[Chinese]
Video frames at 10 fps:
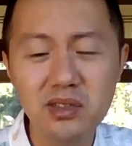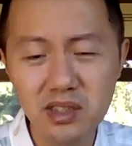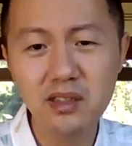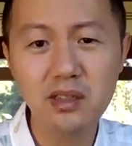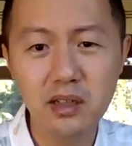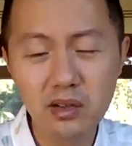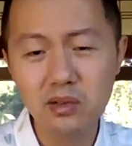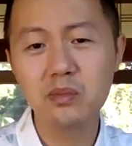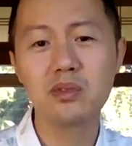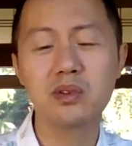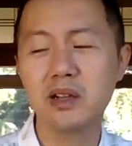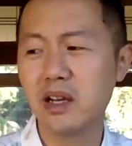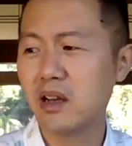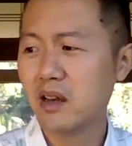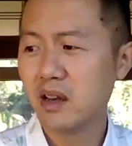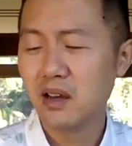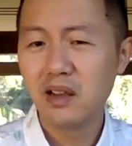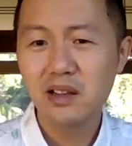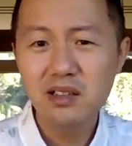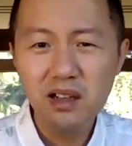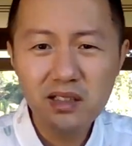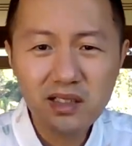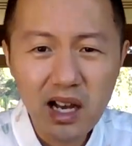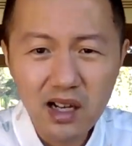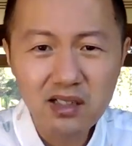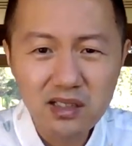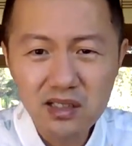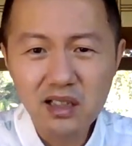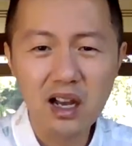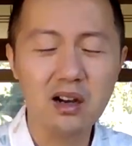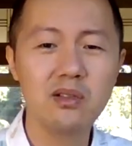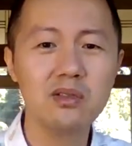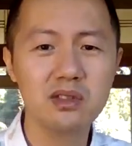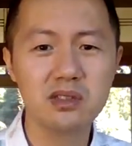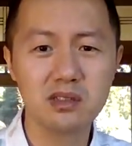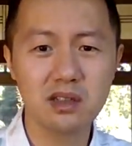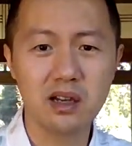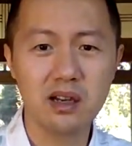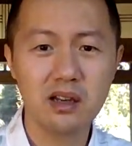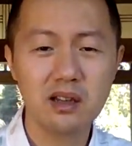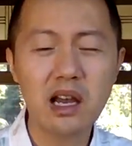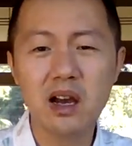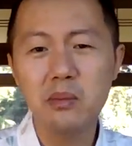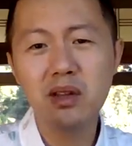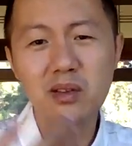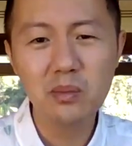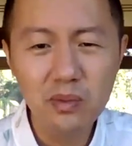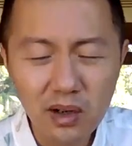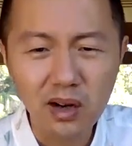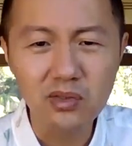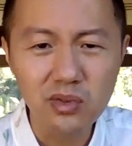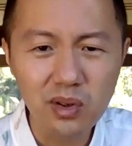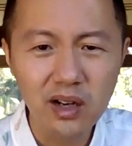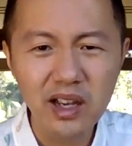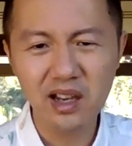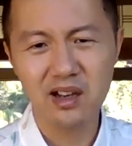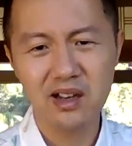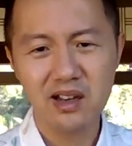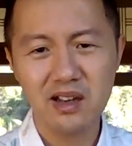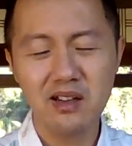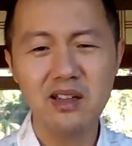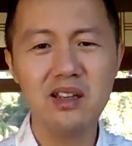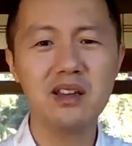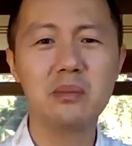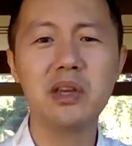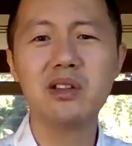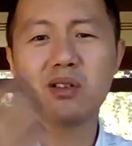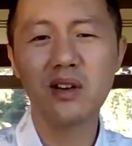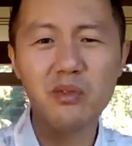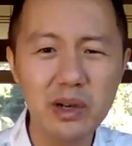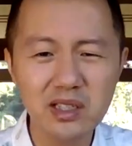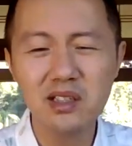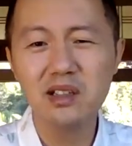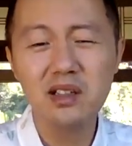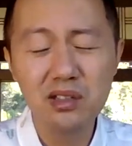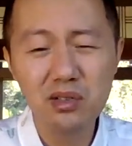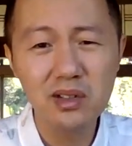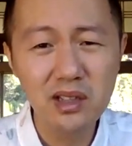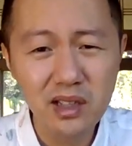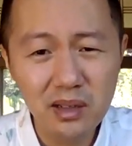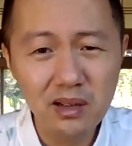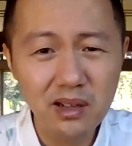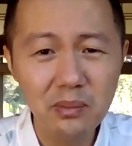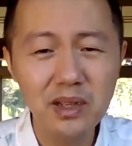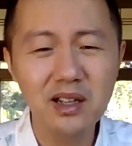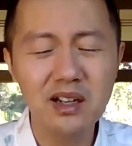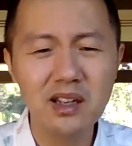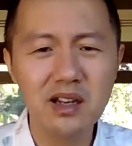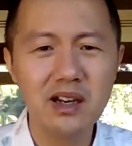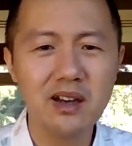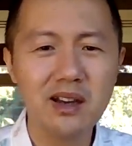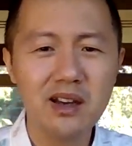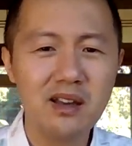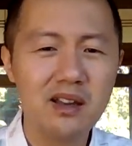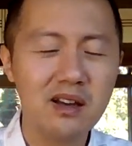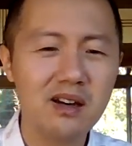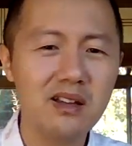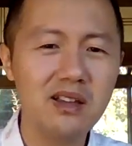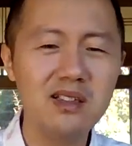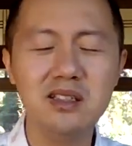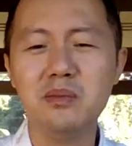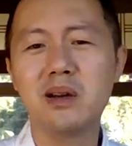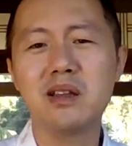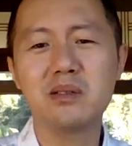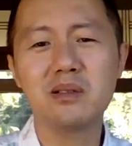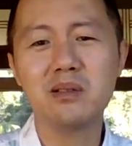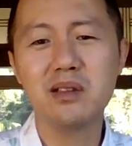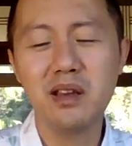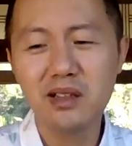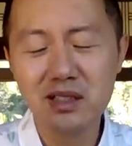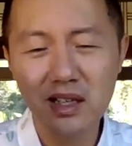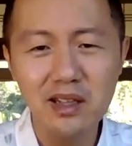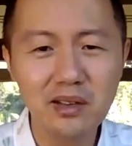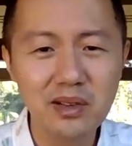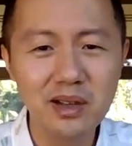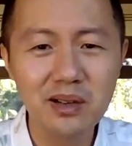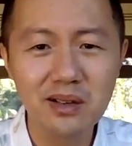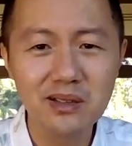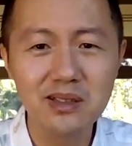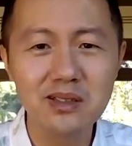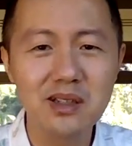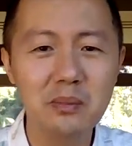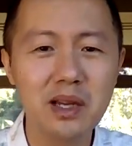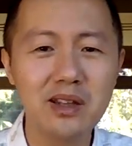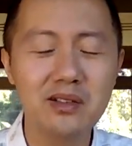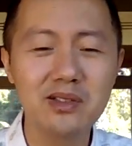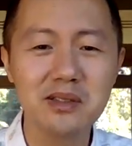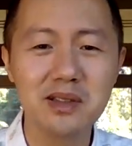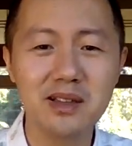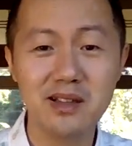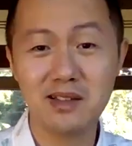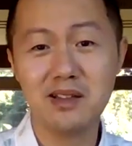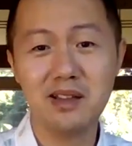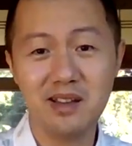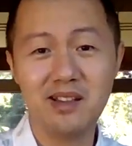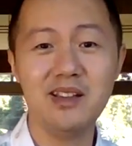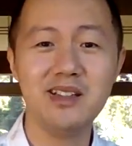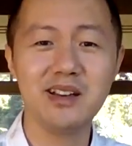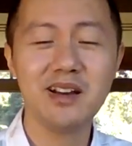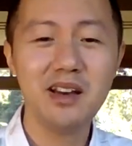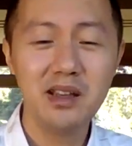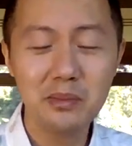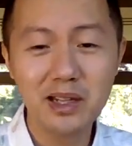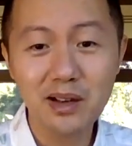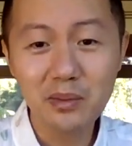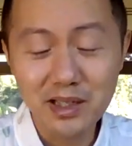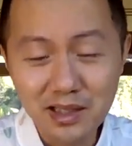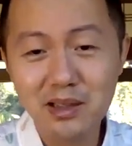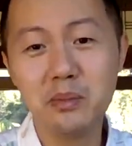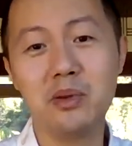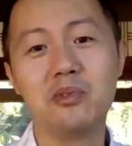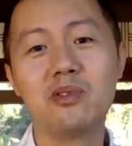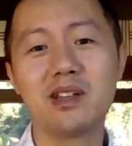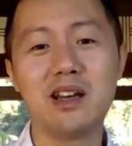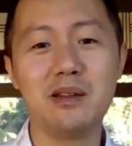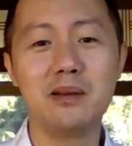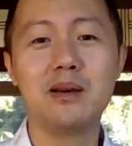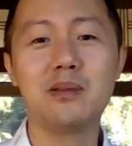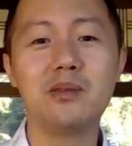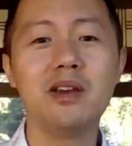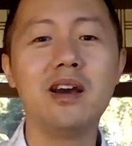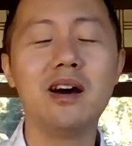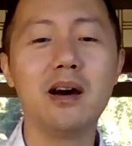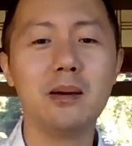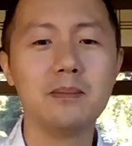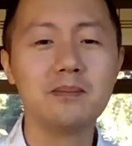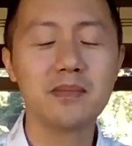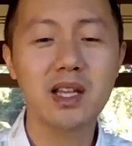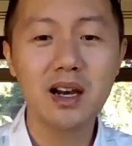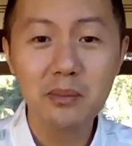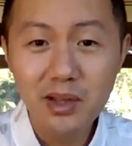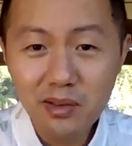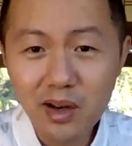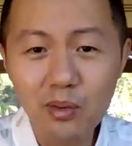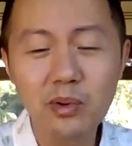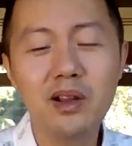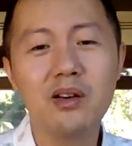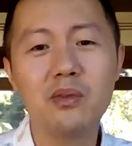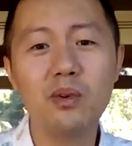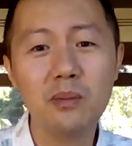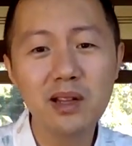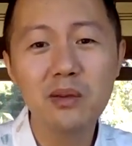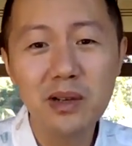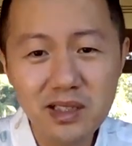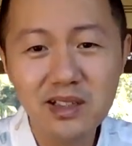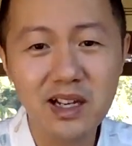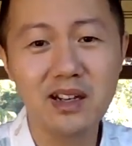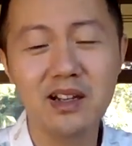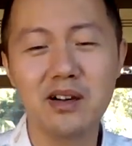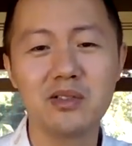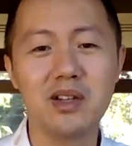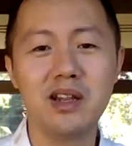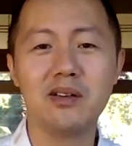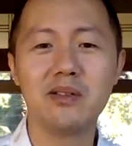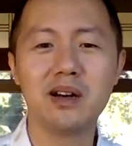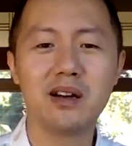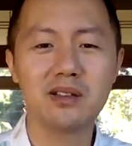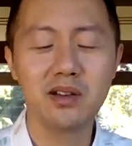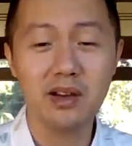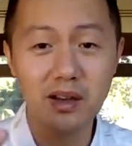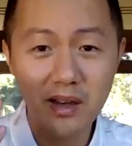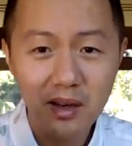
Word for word: 经营公布出来，这个上市大公司啊。他们都不好做，哎呀，你个平头老百姓，你做你你比他厉害，啊，你起码都人家三六零啊是是个半吊子的，但是你那些一般老百姓你比不过他的，对不对啊？他们都搞不了，我们老百姓哪里搞得了啊？对，